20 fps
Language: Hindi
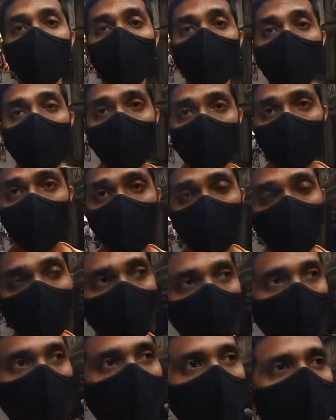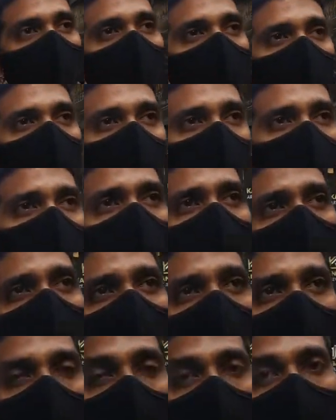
कुर्ता पजामा तो मिल गया पर इसके ऊपर एक